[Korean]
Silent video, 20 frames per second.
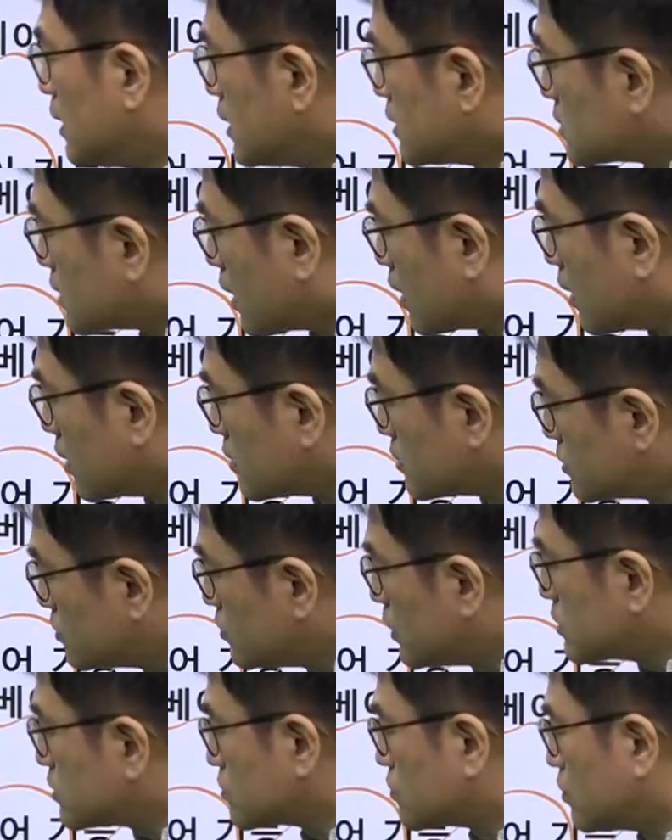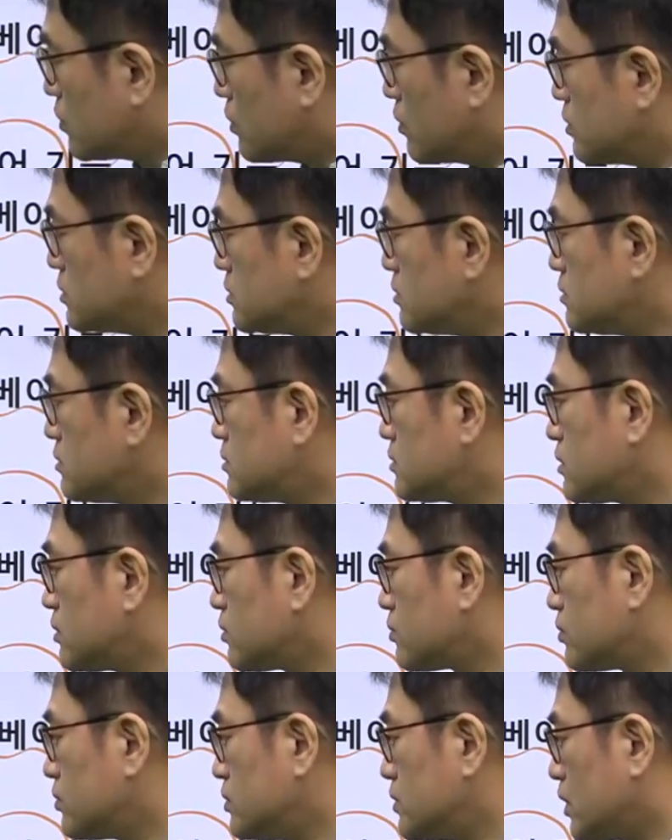자, 그 중에서도
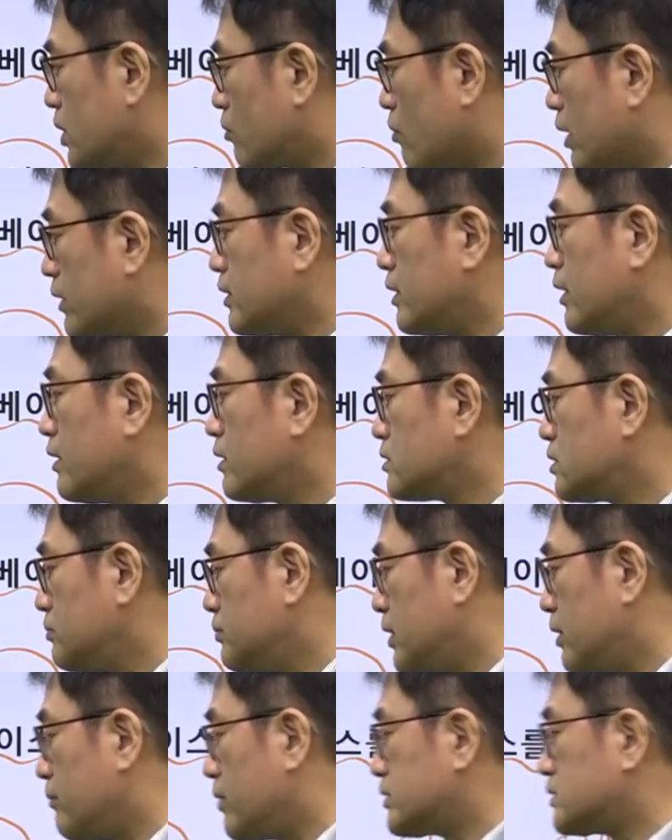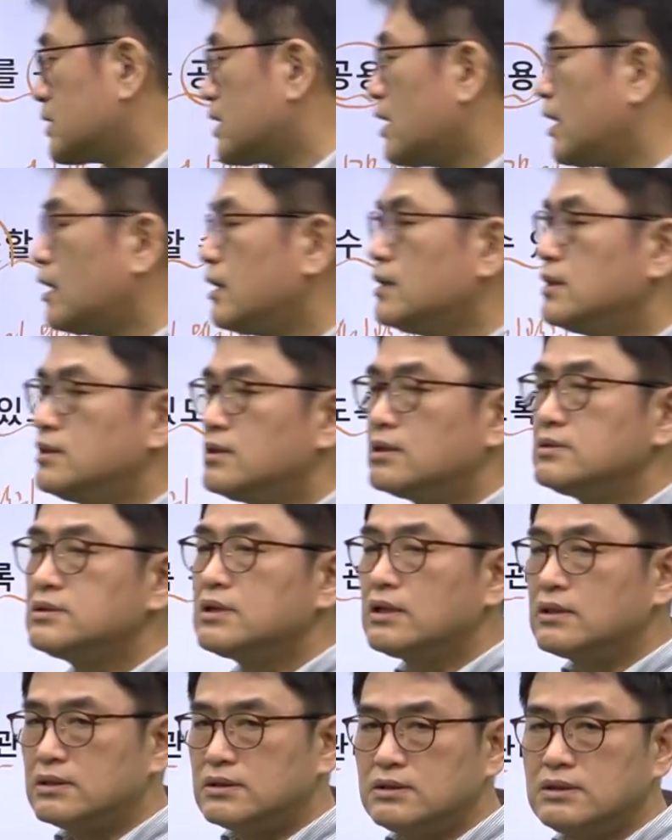실제적으로 이제 관계형 DBMS가
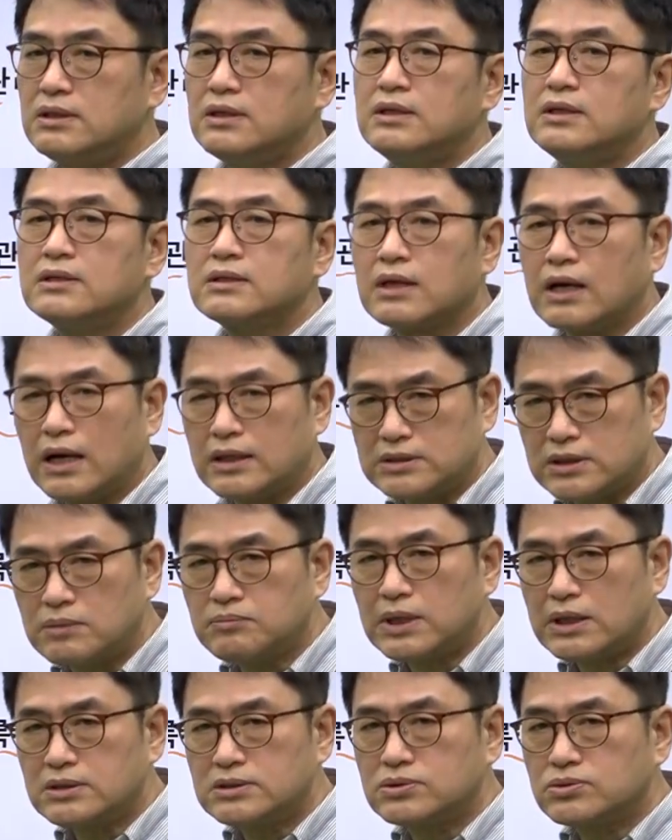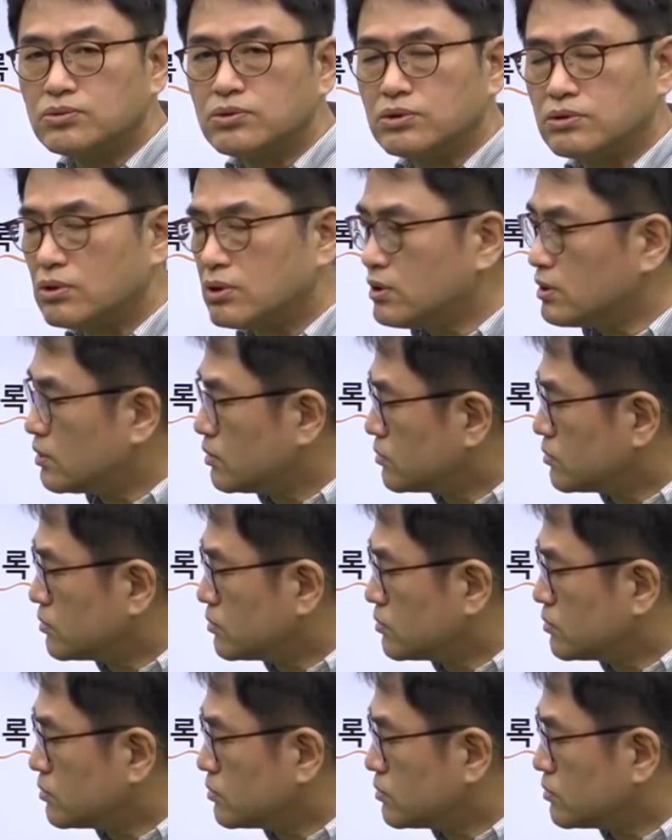현재는 가장 많이 쓰고 있고요.